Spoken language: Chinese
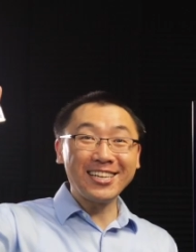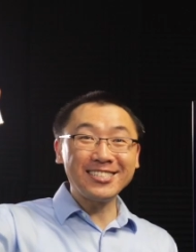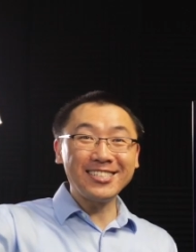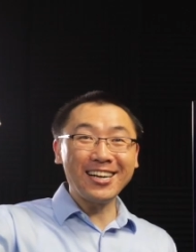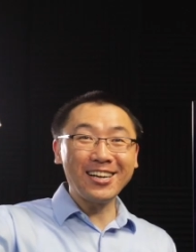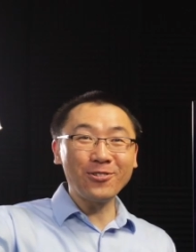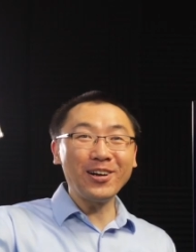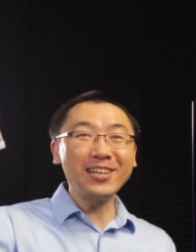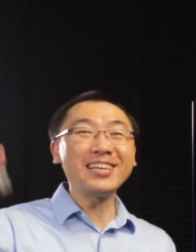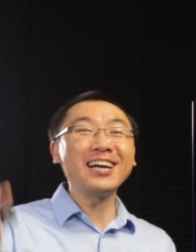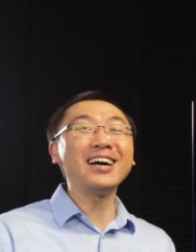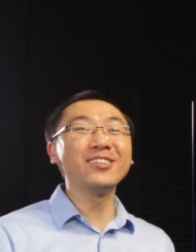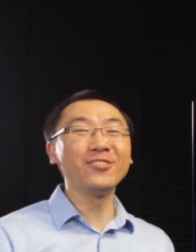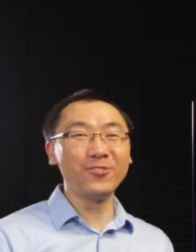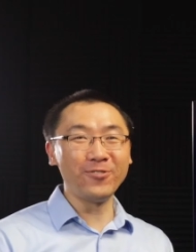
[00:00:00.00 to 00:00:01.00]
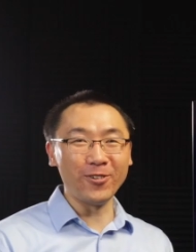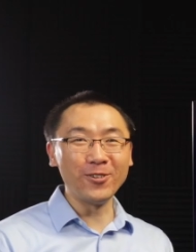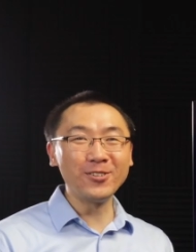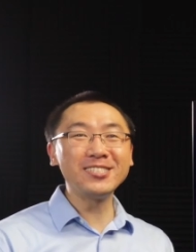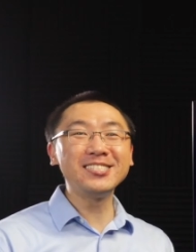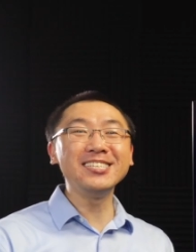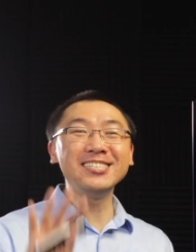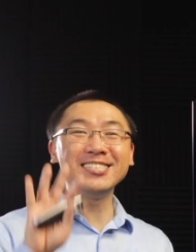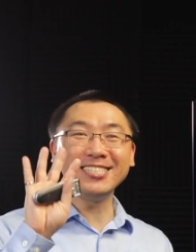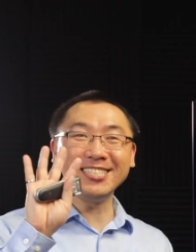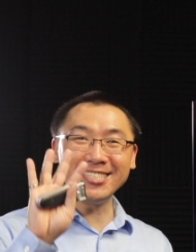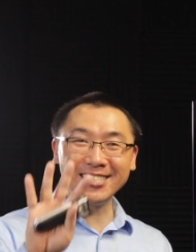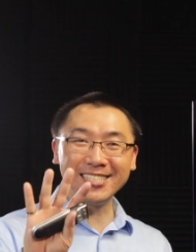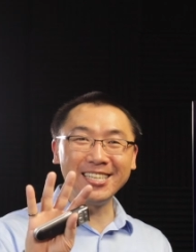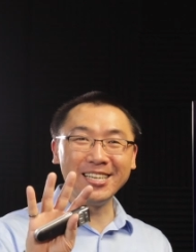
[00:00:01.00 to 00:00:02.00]
大家观看逢星期
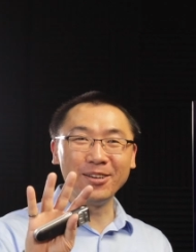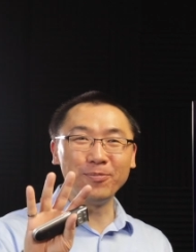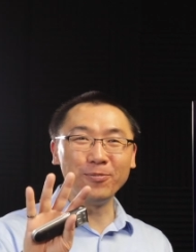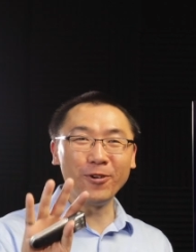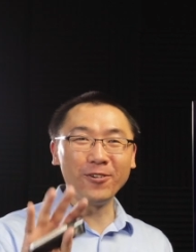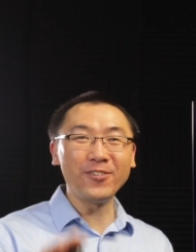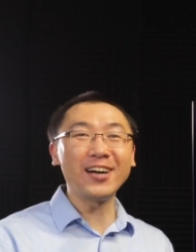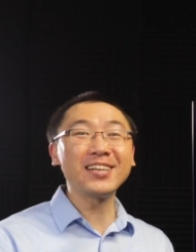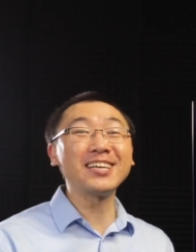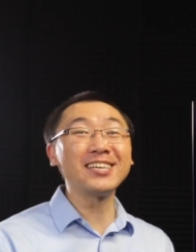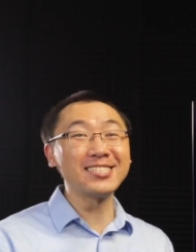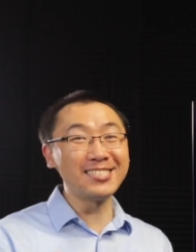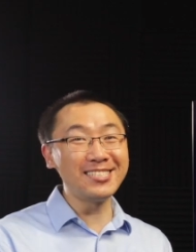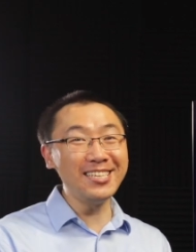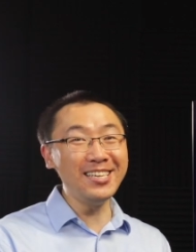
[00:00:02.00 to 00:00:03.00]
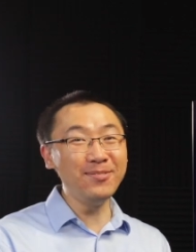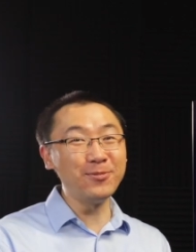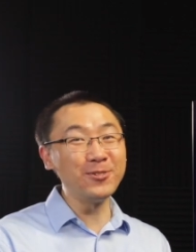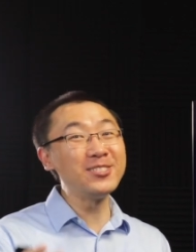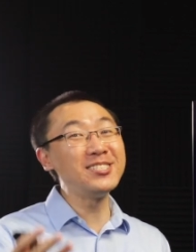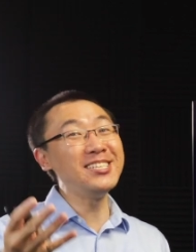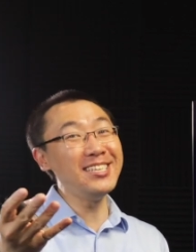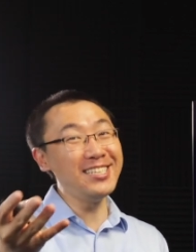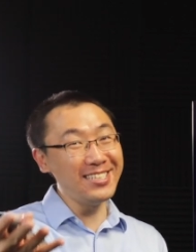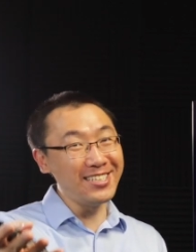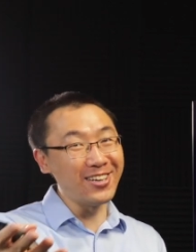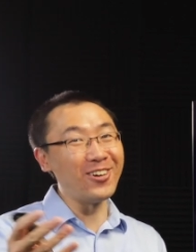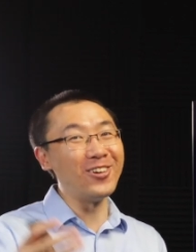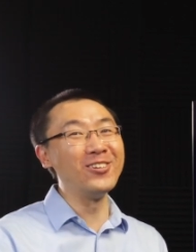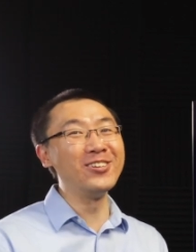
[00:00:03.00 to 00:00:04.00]
四播放的《信不信
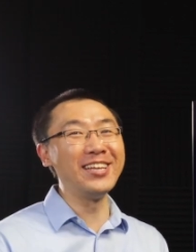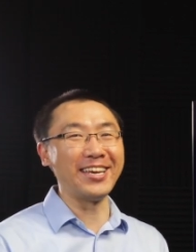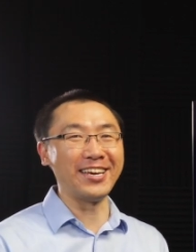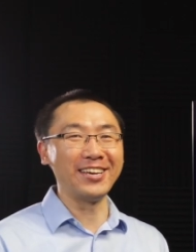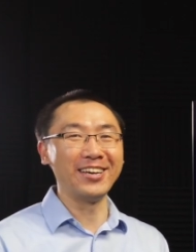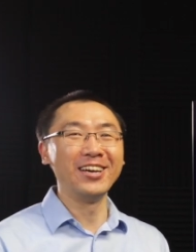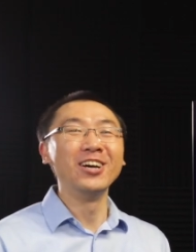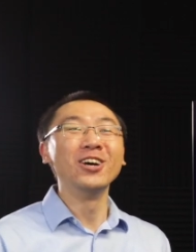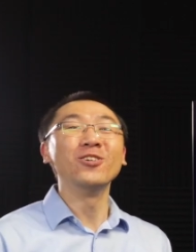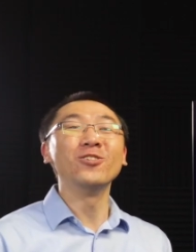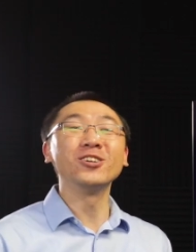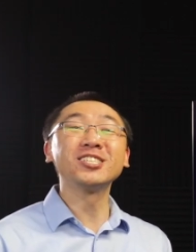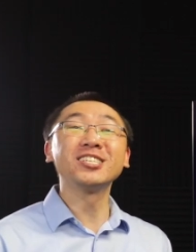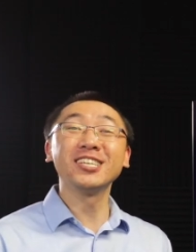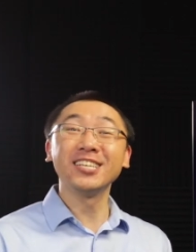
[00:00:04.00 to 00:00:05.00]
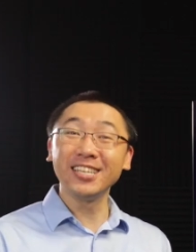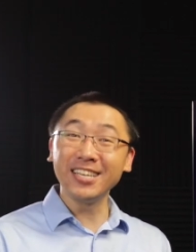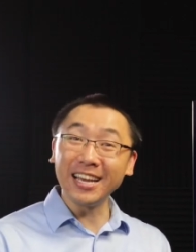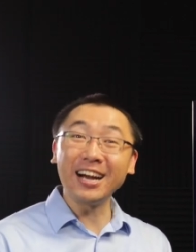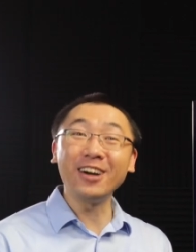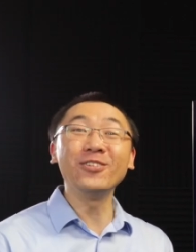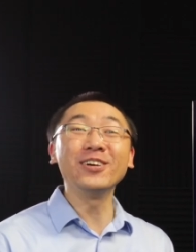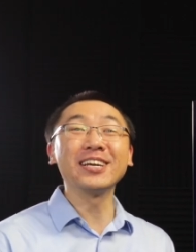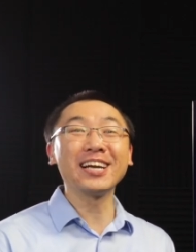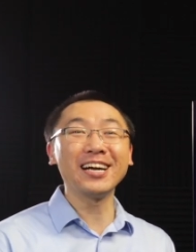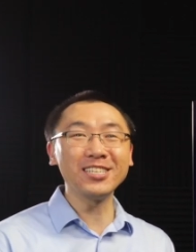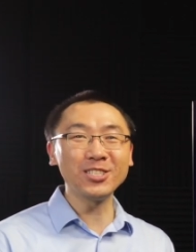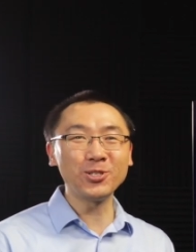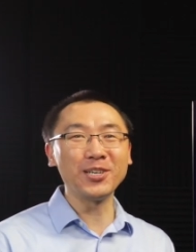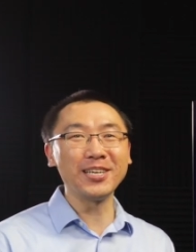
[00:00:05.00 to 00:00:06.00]
有理》，我是梁伟
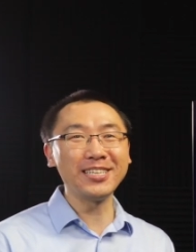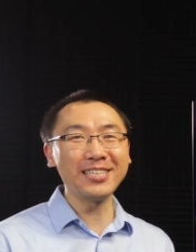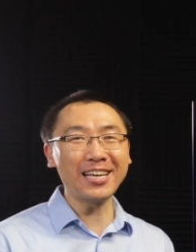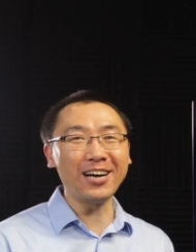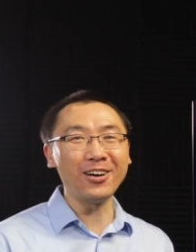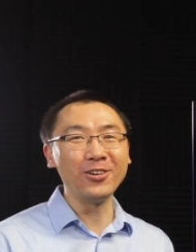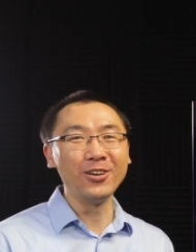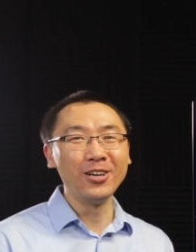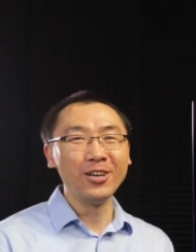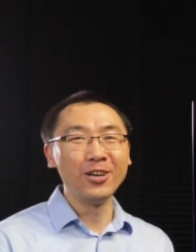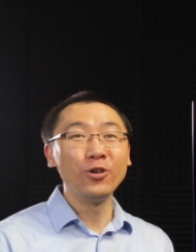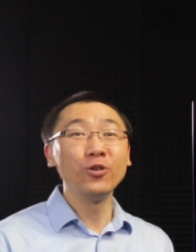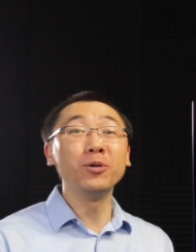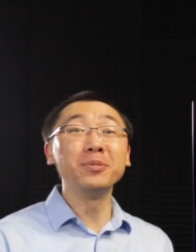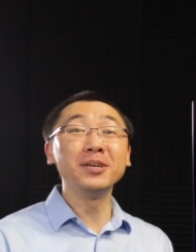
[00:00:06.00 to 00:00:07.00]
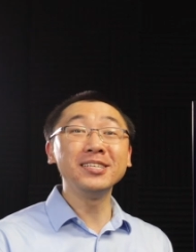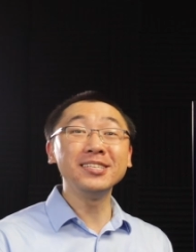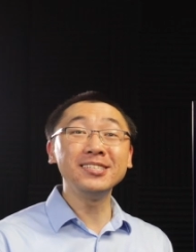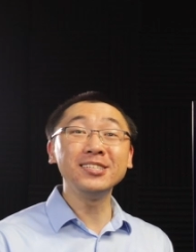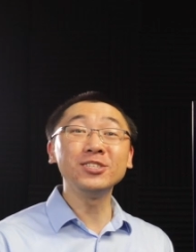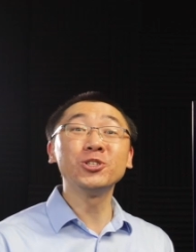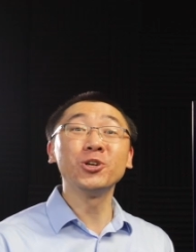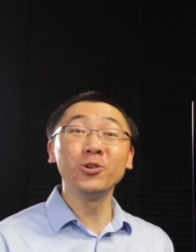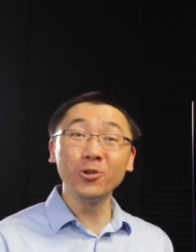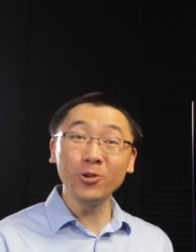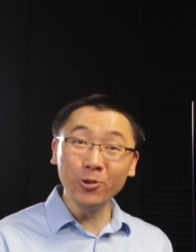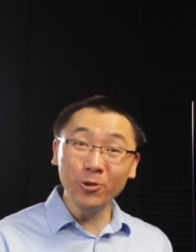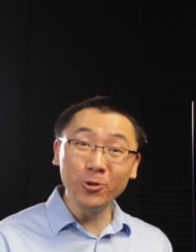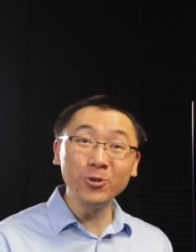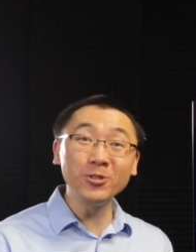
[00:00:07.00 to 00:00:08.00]
刚全道，我们一起从
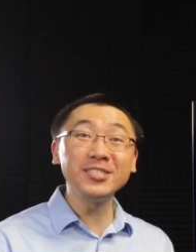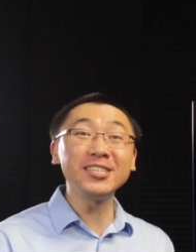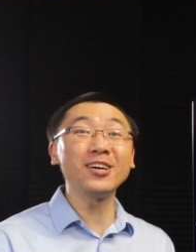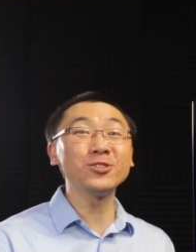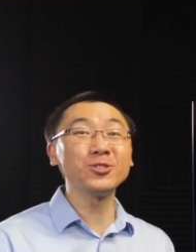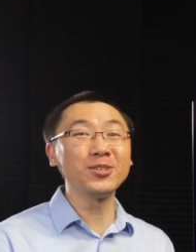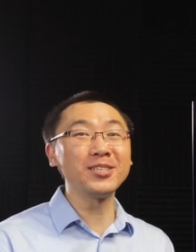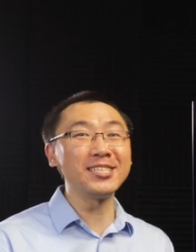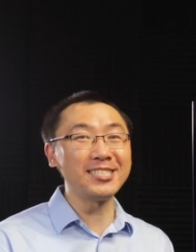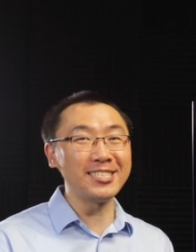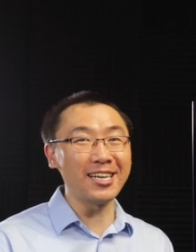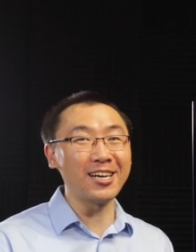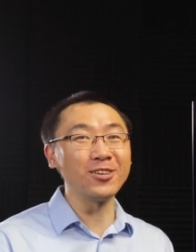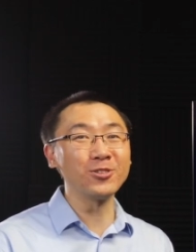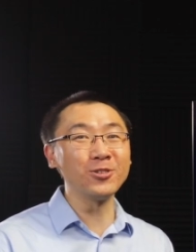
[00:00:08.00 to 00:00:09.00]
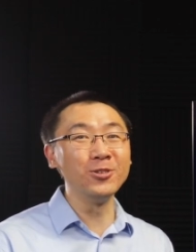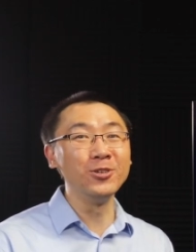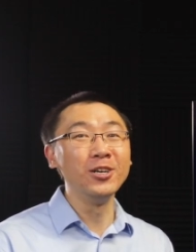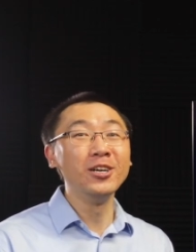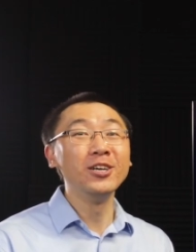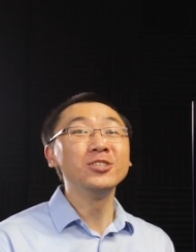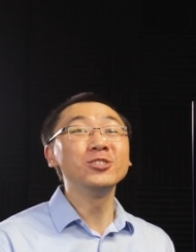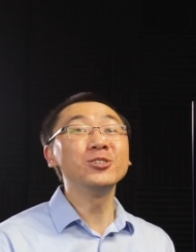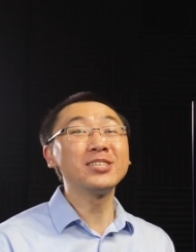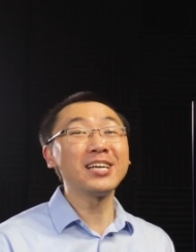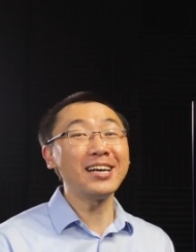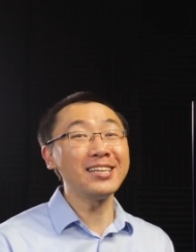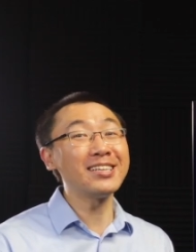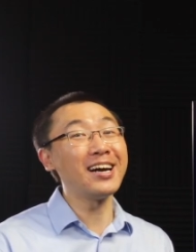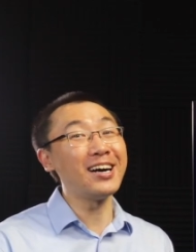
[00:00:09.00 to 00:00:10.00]
呼教学的角度去
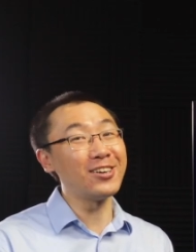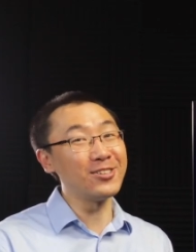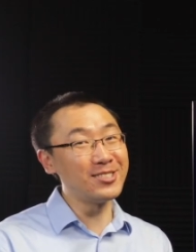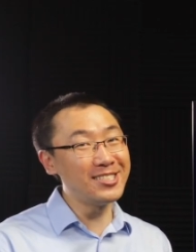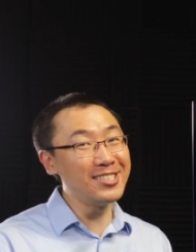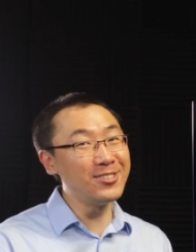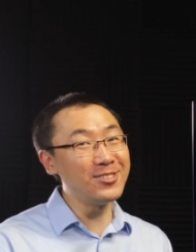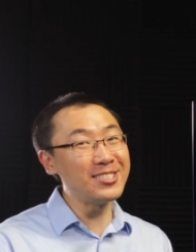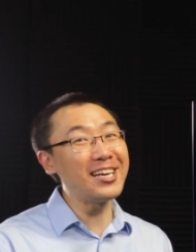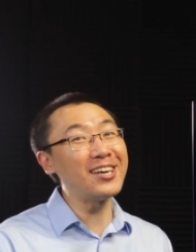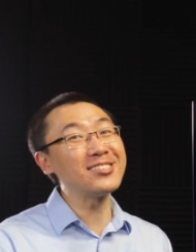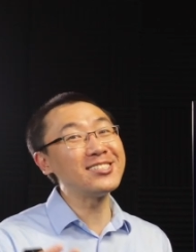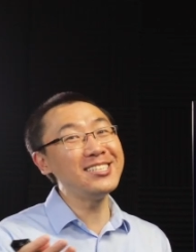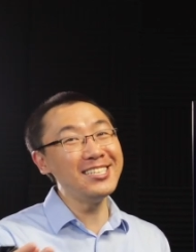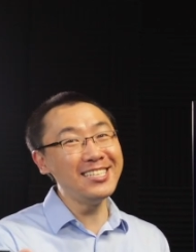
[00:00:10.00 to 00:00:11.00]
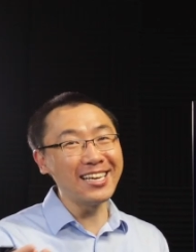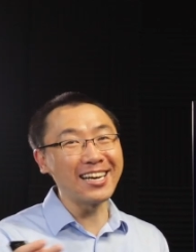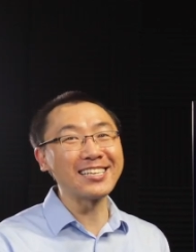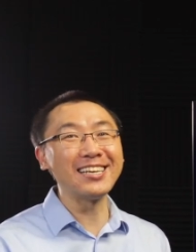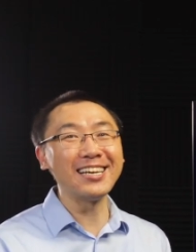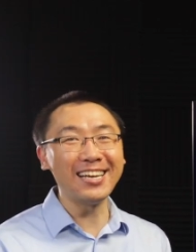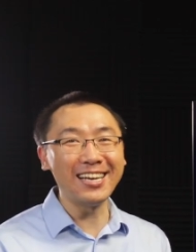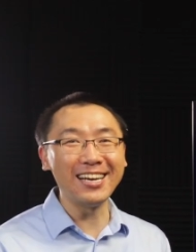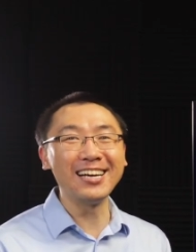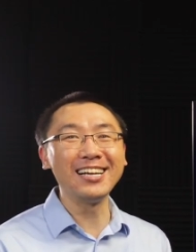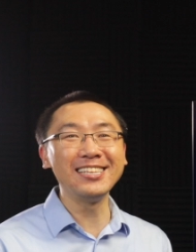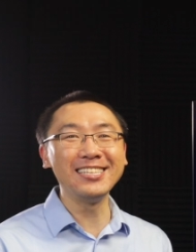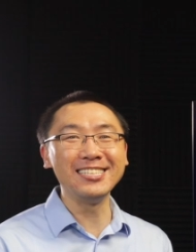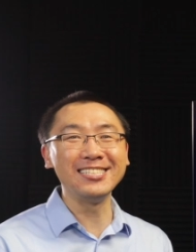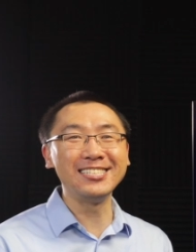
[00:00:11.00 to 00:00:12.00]
探讨基督教信仰的合
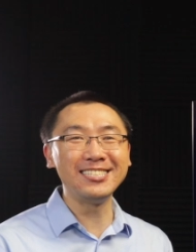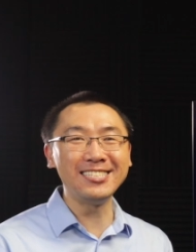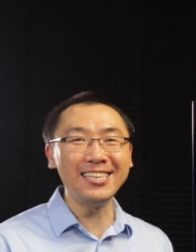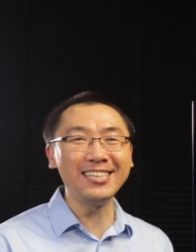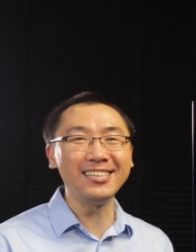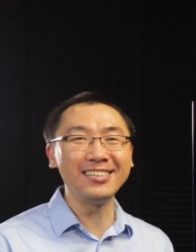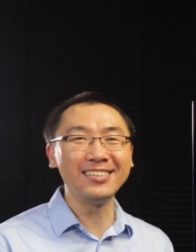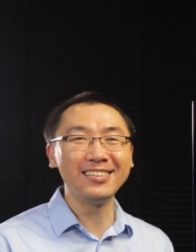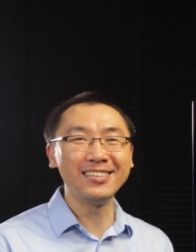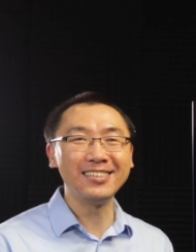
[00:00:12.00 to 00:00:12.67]
理性。